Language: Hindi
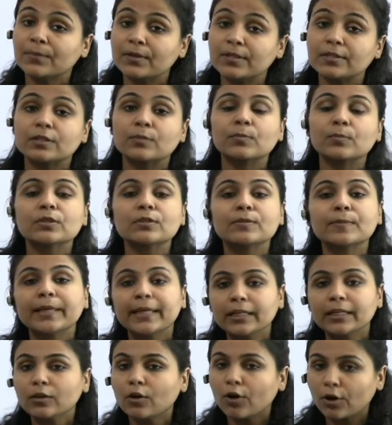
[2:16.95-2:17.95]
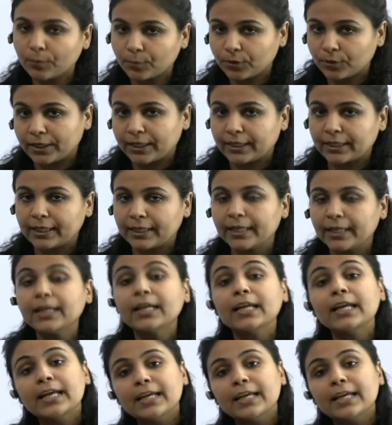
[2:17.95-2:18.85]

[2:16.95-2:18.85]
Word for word: प्रिंसिपल्स भी इनकॉर्पोरेटेड है